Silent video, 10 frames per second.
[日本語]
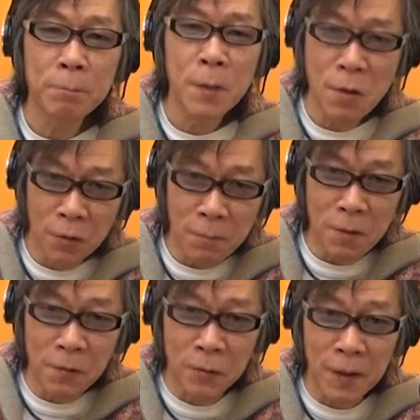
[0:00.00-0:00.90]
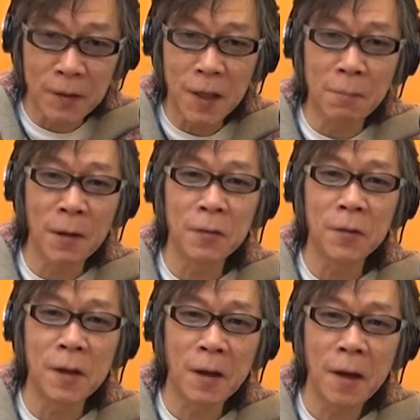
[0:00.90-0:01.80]
ビデオで見ることができます
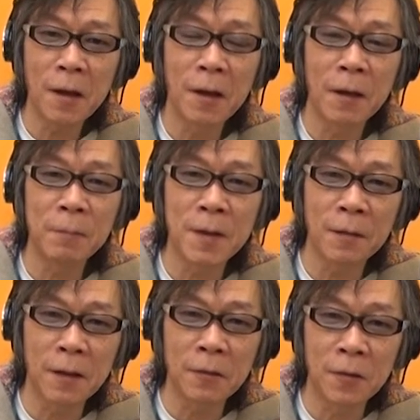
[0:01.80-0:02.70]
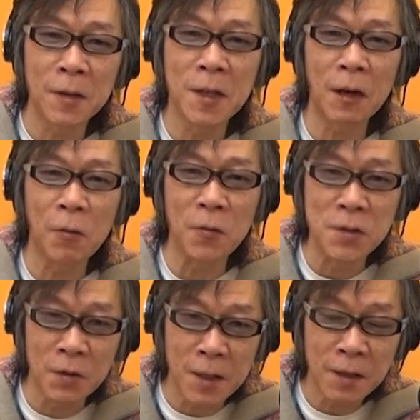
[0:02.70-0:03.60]
のでね、皆さんのギター向
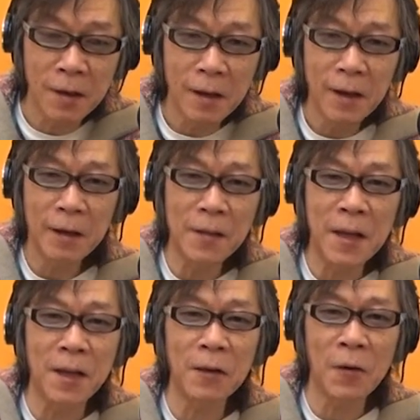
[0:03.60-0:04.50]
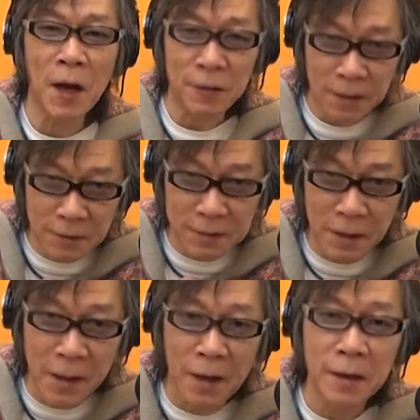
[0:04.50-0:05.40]
上にぜひお役立てく
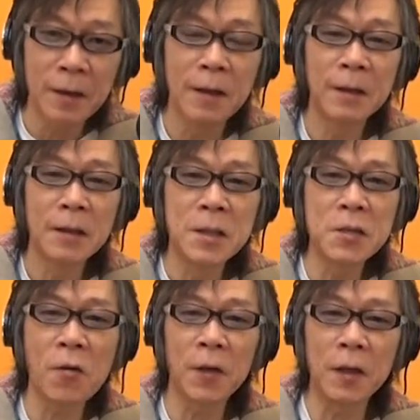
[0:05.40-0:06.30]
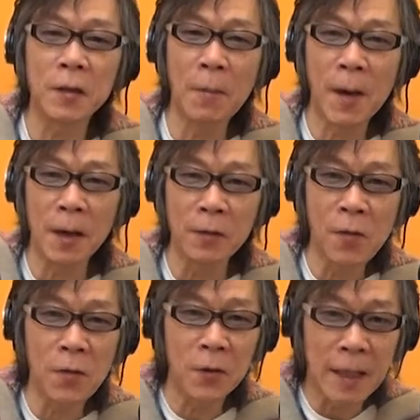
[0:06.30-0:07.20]
ださい。以上、Ryntenバイオリ
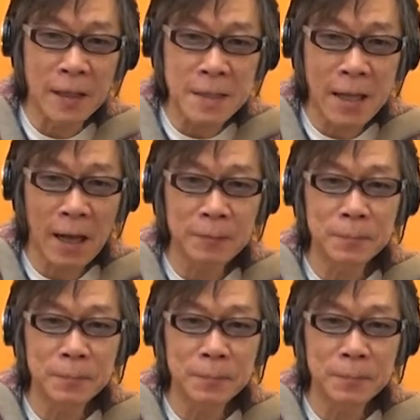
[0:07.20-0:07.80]
のコーナーでした。